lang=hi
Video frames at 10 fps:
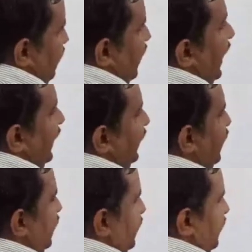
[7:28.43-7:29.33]
सात
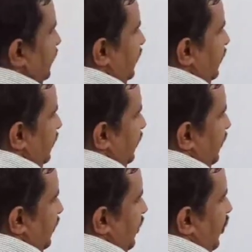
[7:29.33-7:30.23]

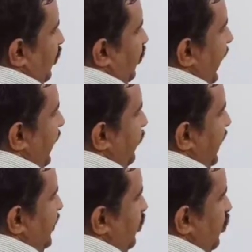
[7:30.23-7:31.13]
फाइव
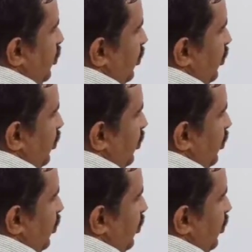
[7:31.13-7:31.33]
प्लस टू